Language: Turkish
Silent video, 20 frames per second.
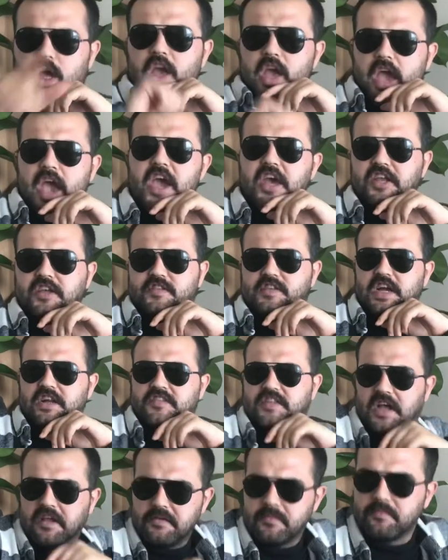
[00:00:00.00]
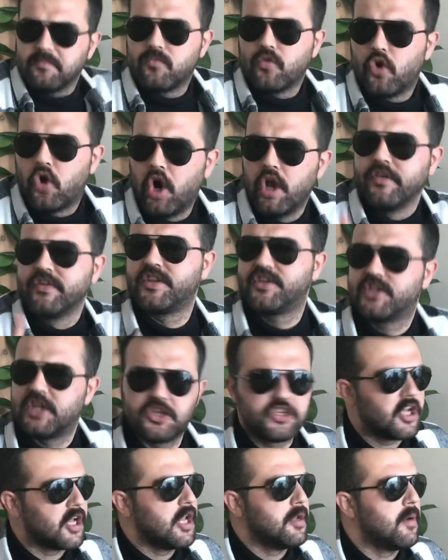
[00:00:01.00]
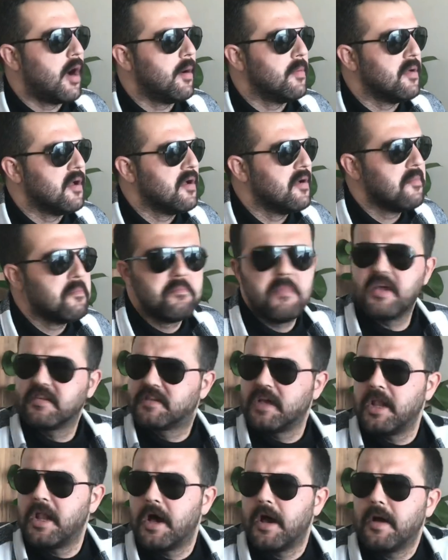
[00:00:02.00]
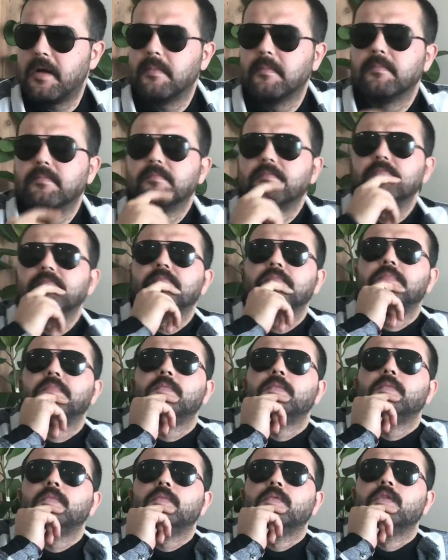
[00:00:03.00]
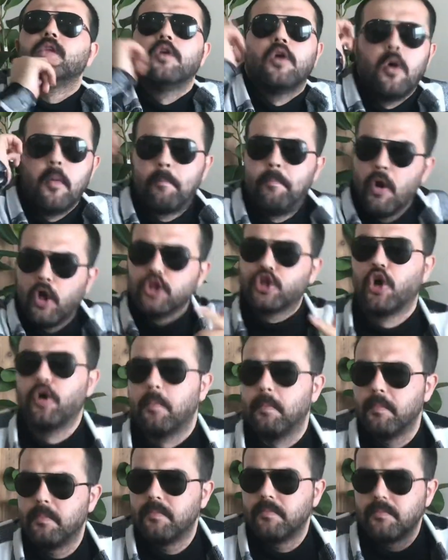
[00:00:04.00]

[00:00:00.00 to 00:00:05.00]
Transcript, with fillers: Eğer istersen Hollywood işleri çekelim abi. Mesela buldum.